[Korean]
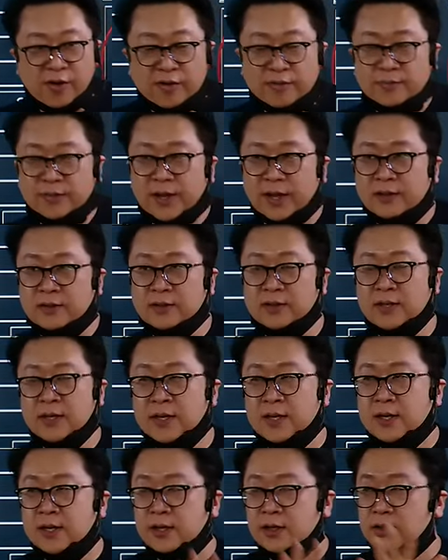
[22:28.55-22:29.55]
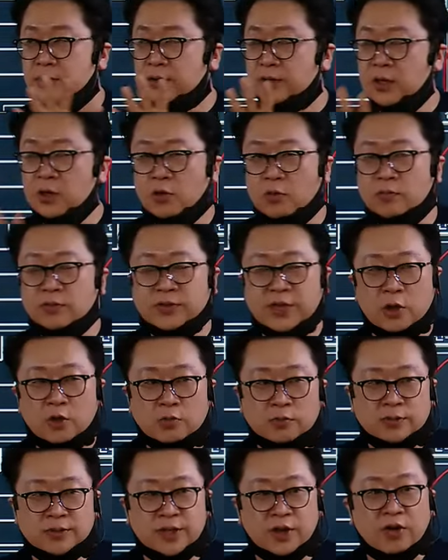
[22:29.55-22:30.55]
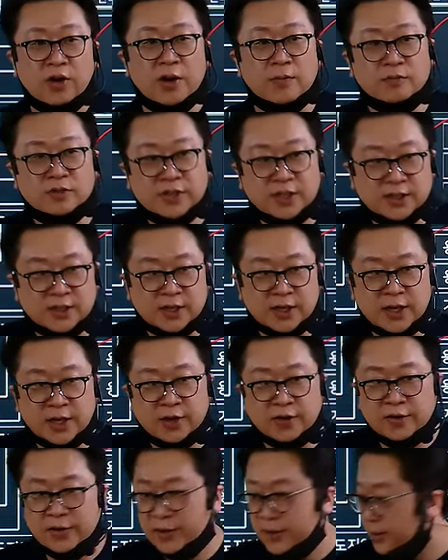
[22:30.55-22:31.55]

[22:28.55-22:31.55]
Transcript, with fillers: 그럼 걔는 7문제, 14문제잖아요.